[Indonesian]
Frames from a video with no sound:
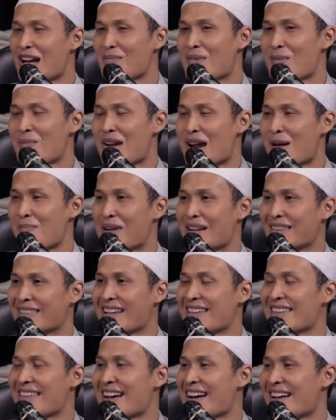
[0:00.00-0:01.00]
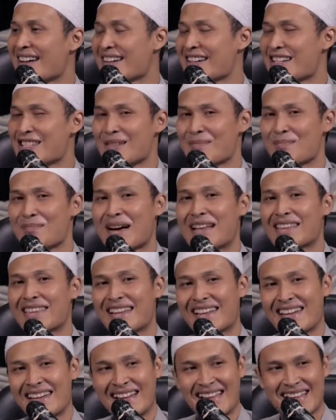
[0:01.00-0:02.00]
beberapa pertanyaan,
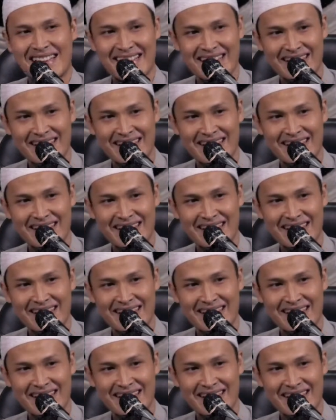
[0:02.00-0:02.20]
kesempatan lah.